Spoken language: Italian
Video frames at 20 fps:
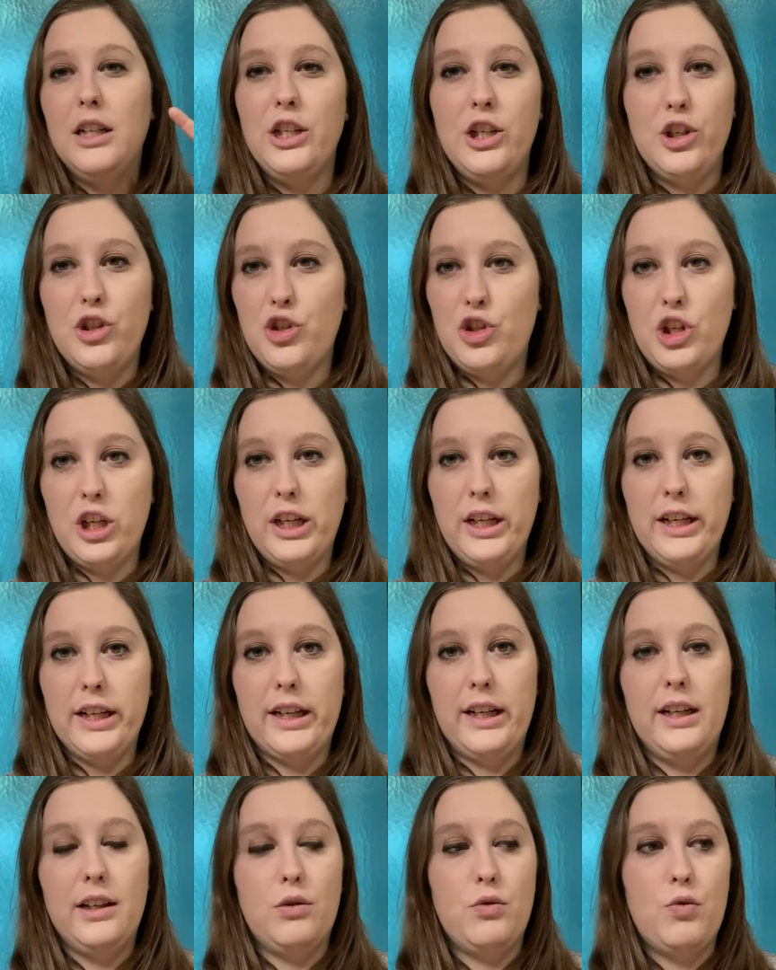in
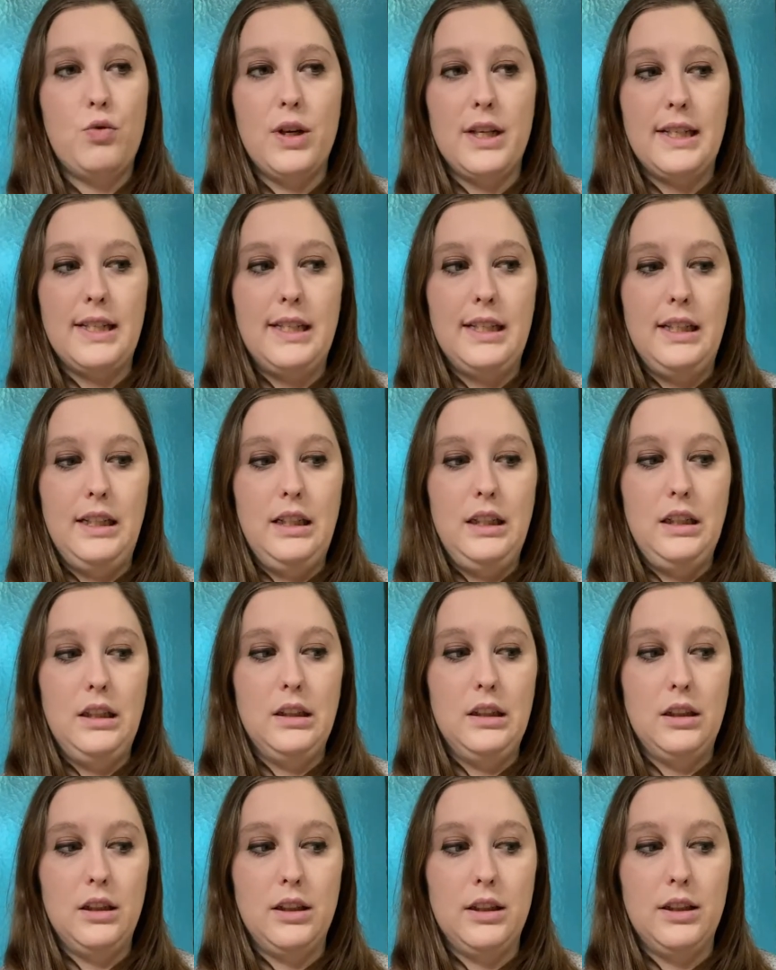genere questi,
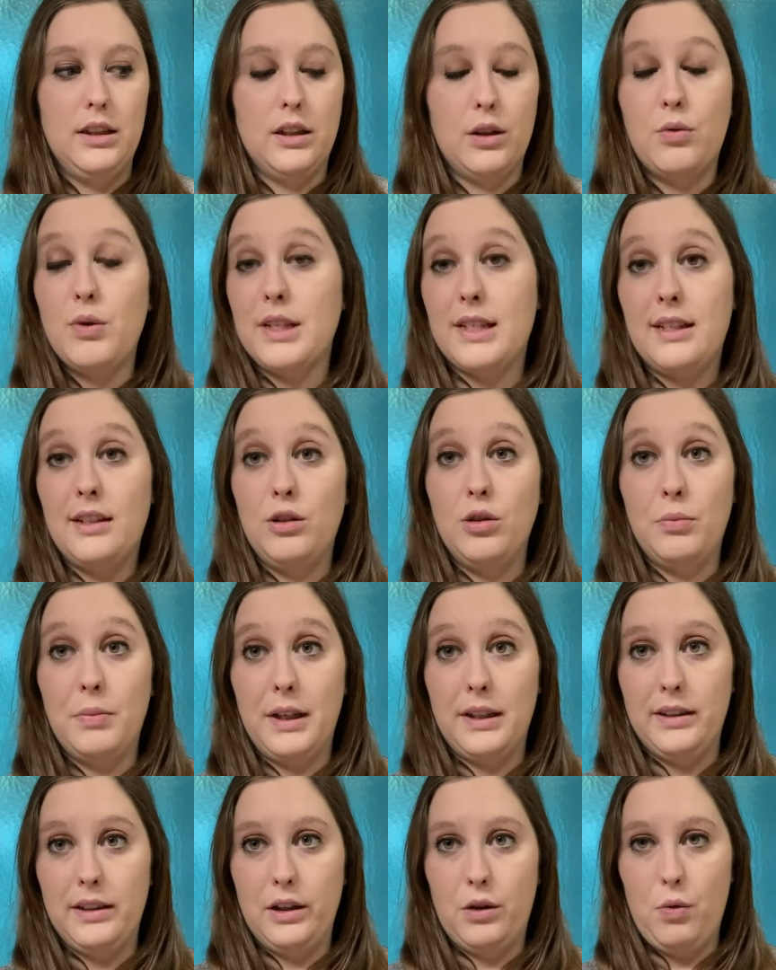eh, queste
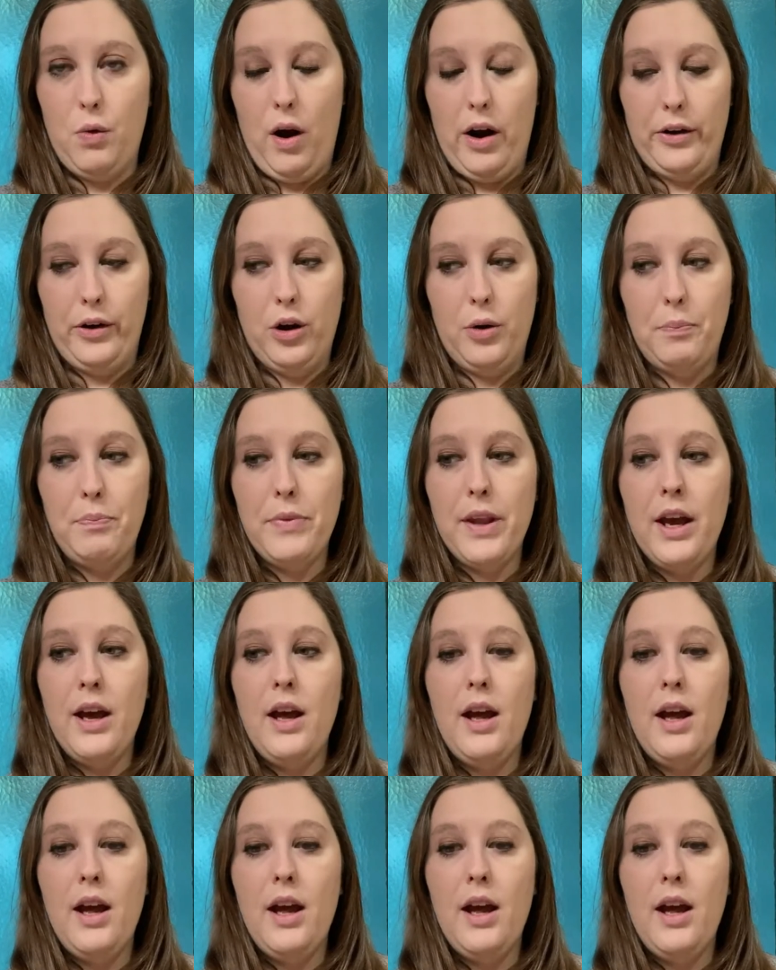domande qua, no?